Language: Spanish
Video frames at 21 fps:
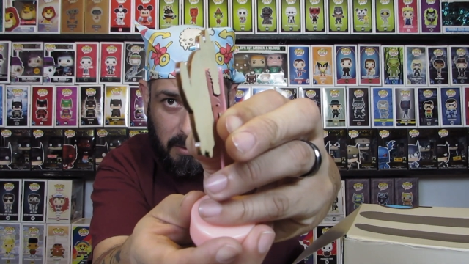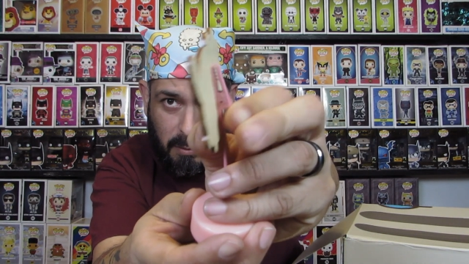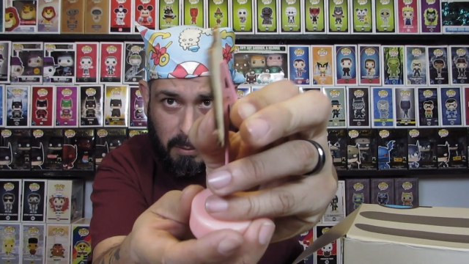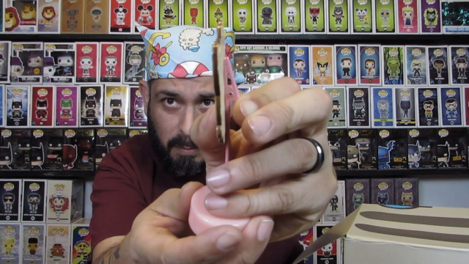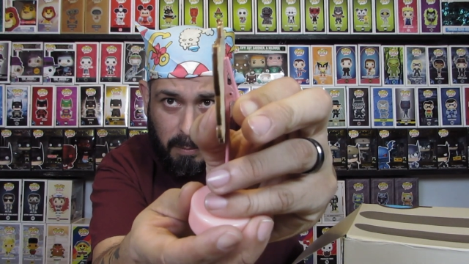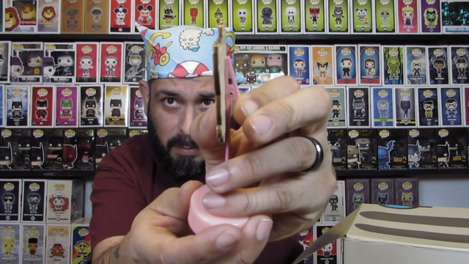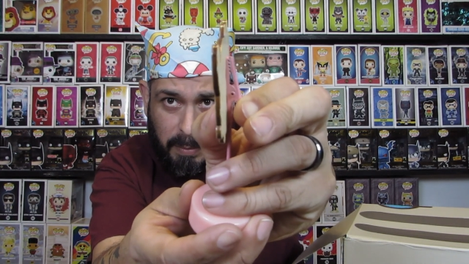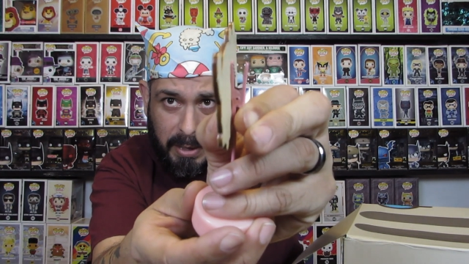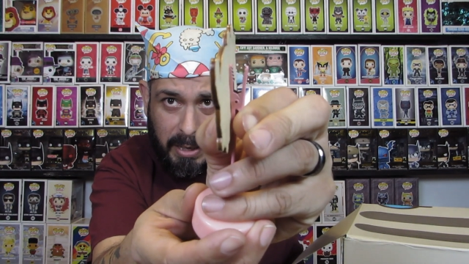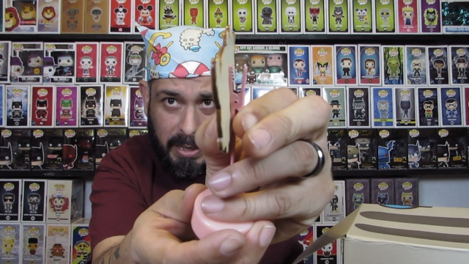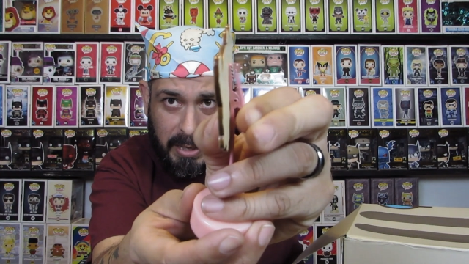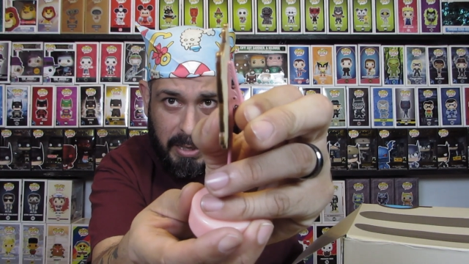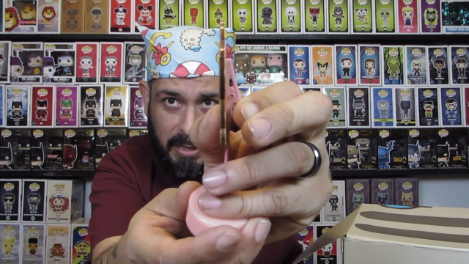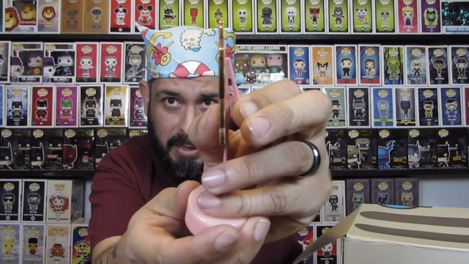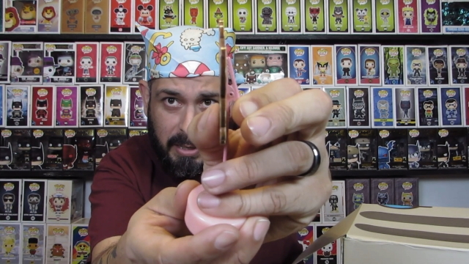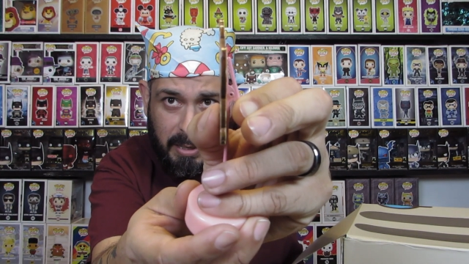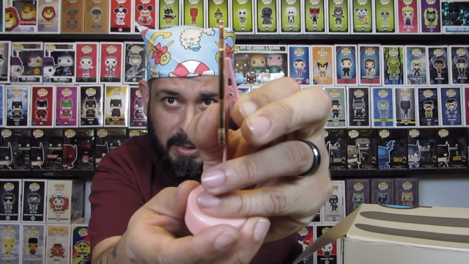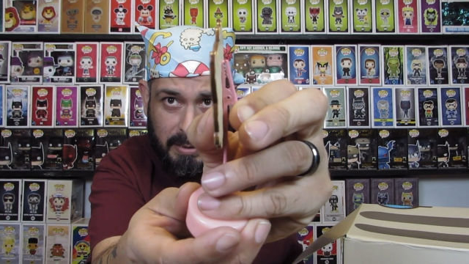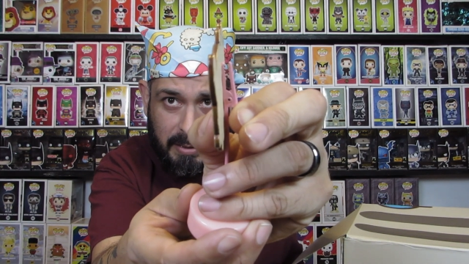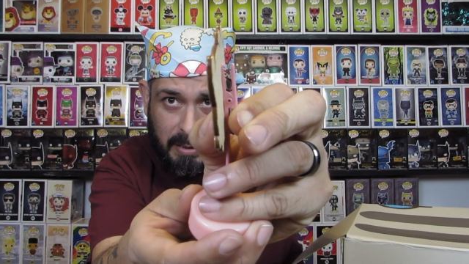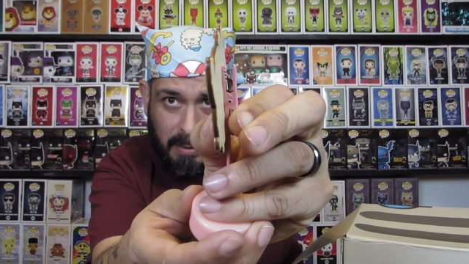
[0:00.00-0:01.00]
como para
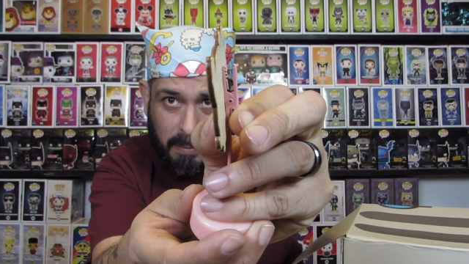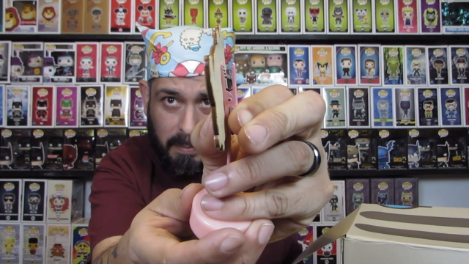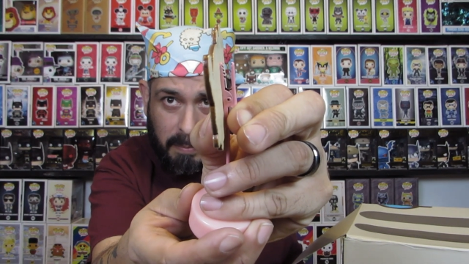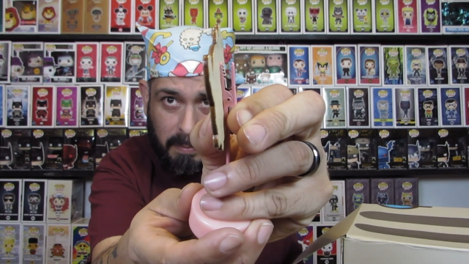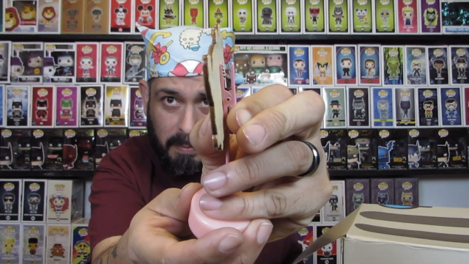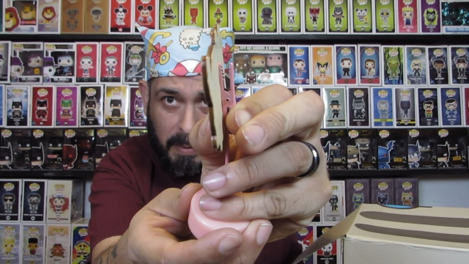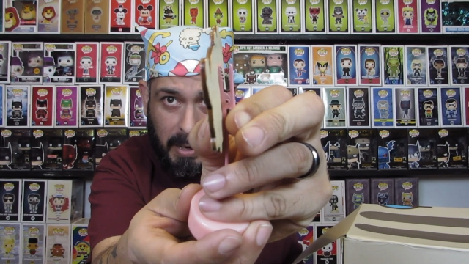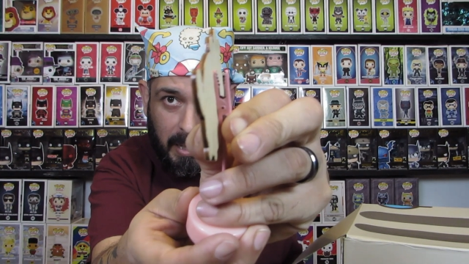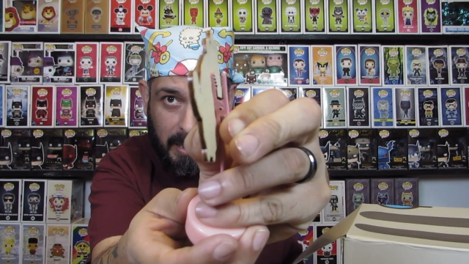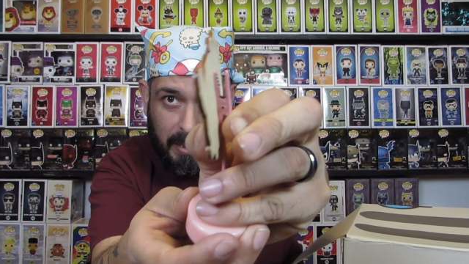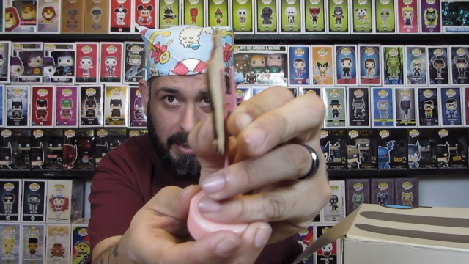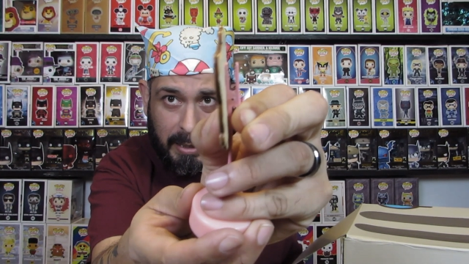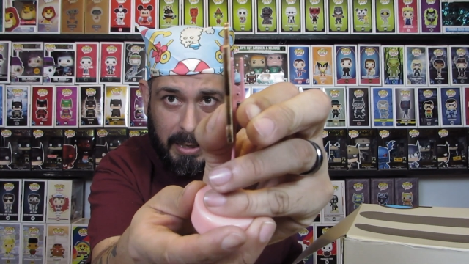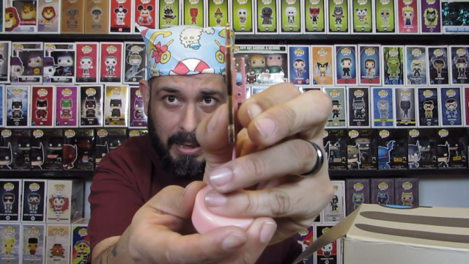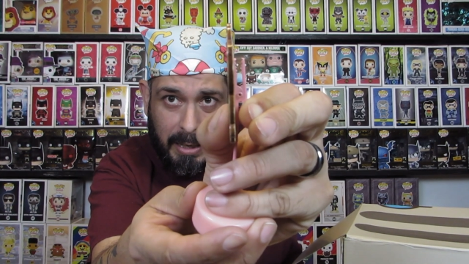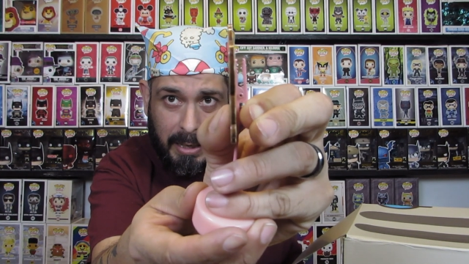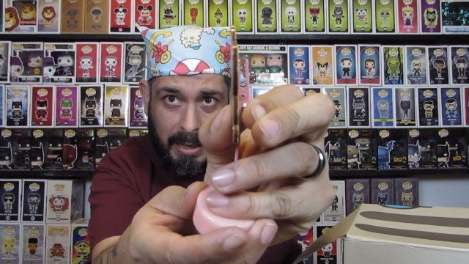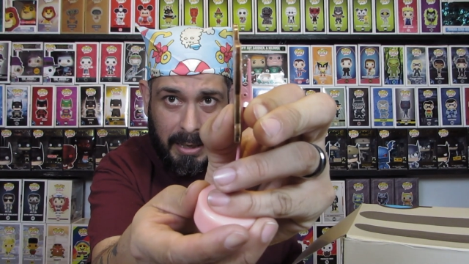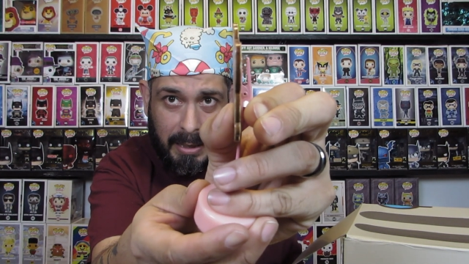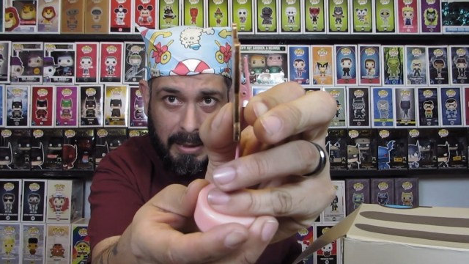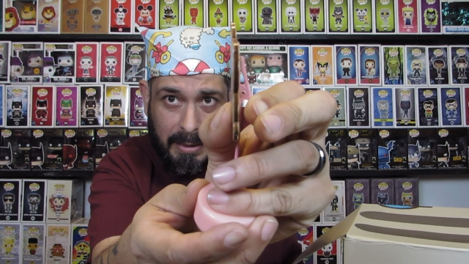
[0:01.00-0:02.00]
ahí este, agarrar
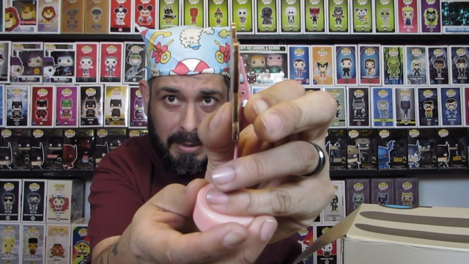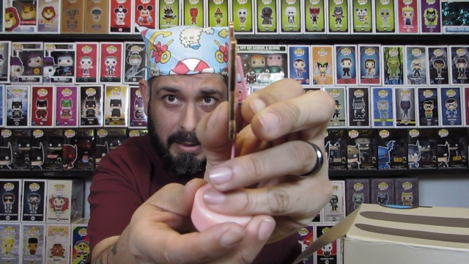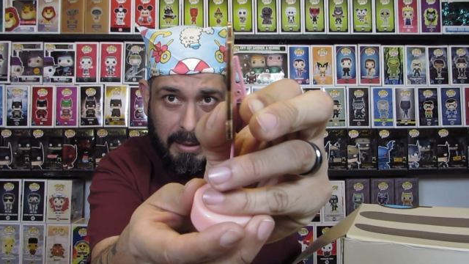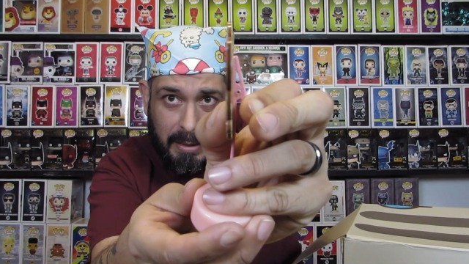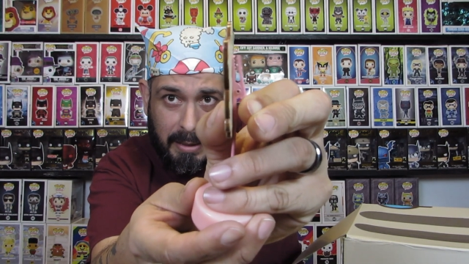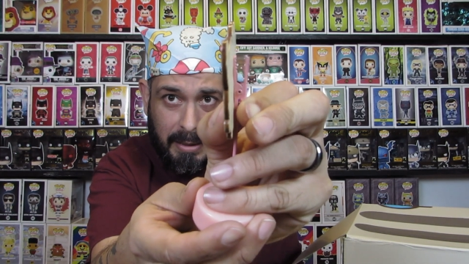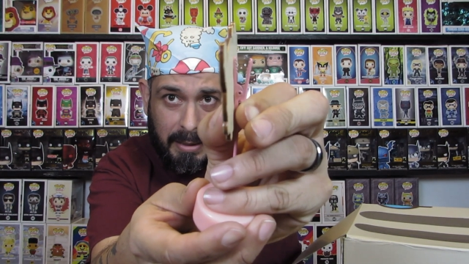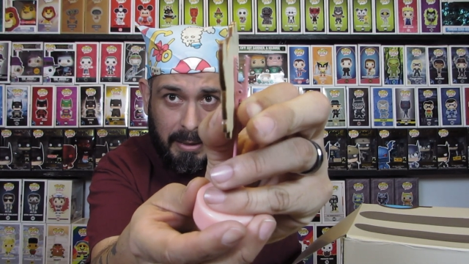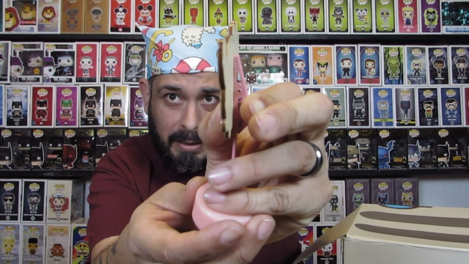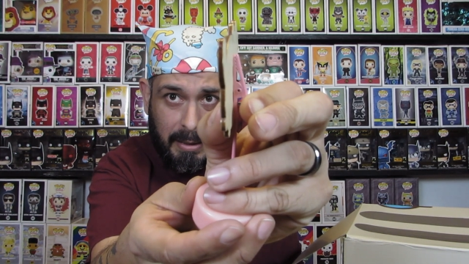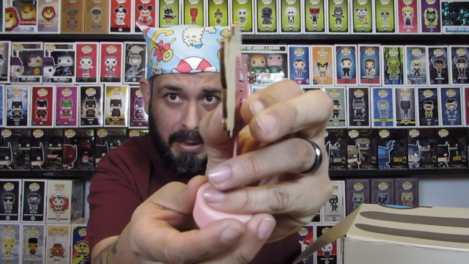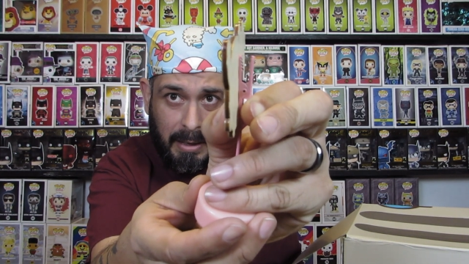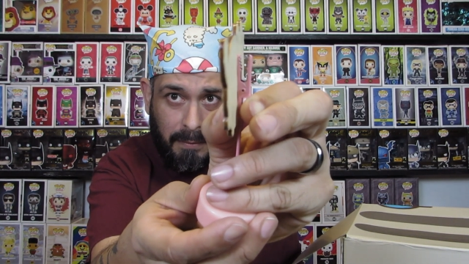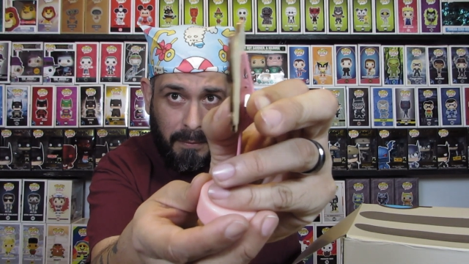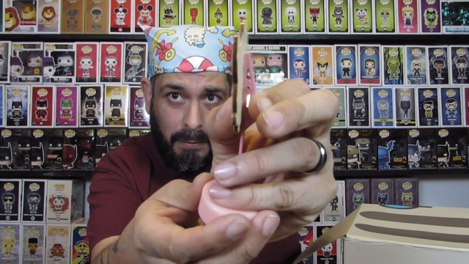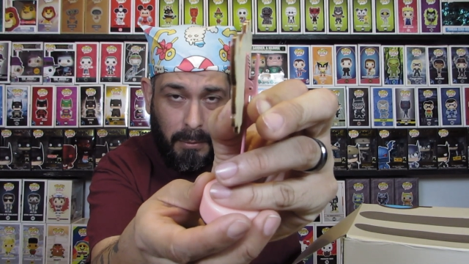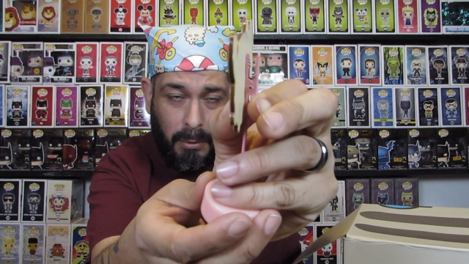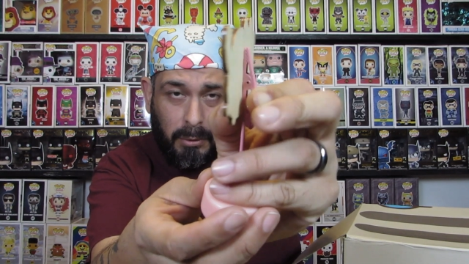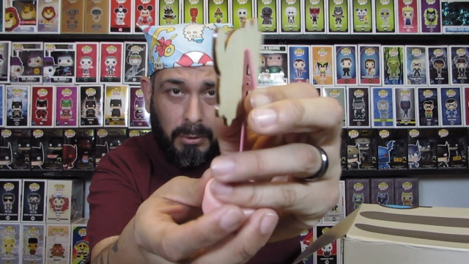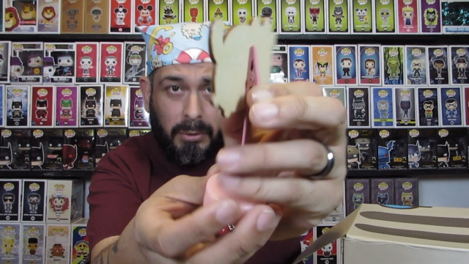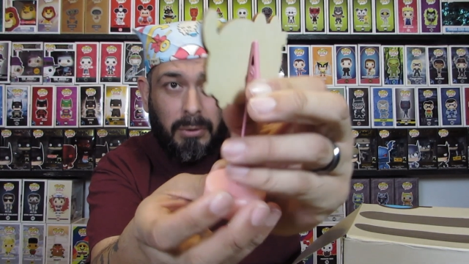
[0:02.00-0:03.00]
la, la
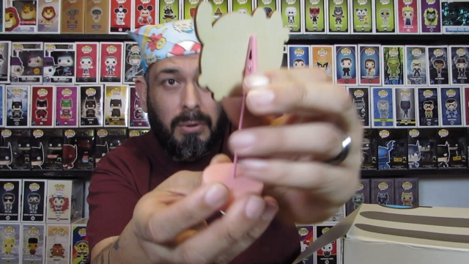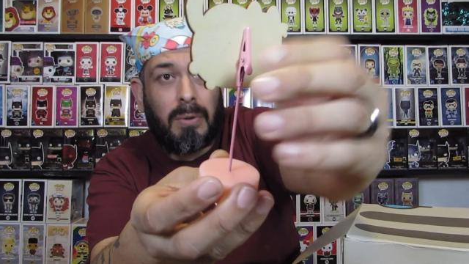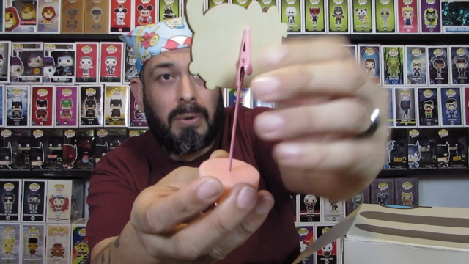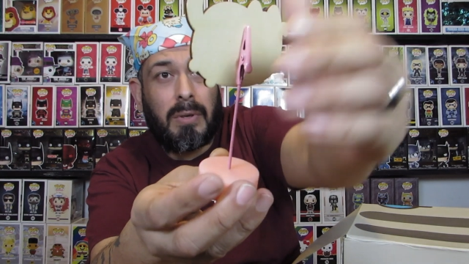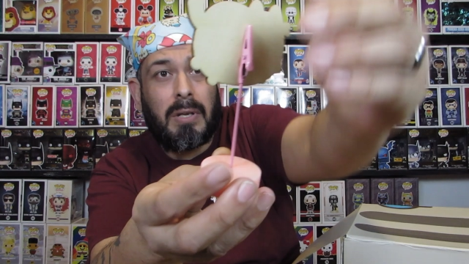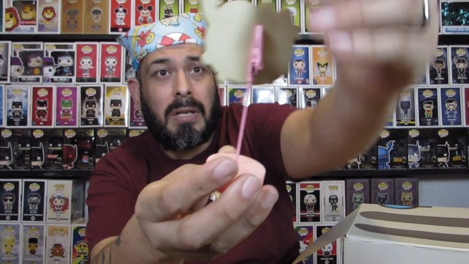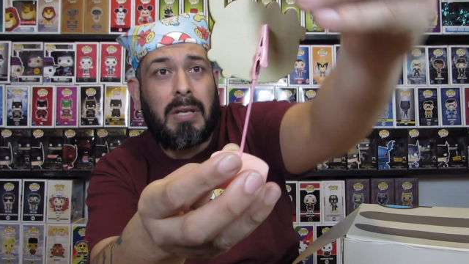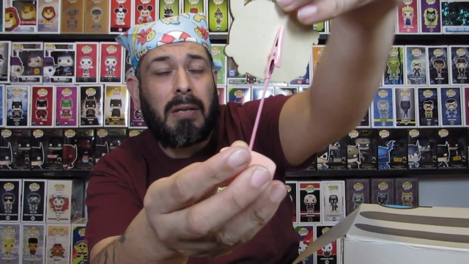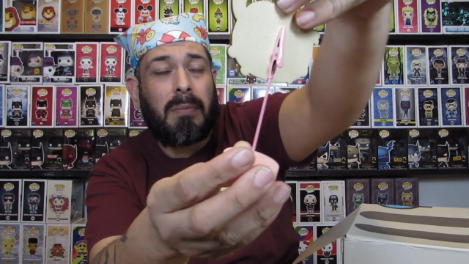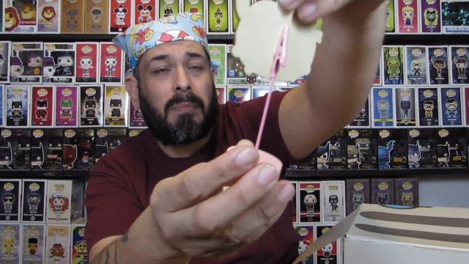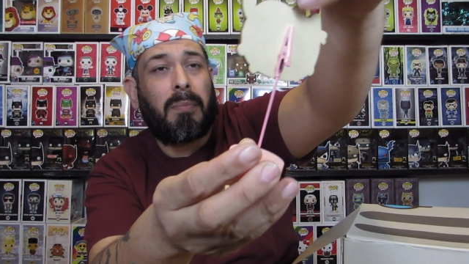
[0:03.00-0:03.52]
foto y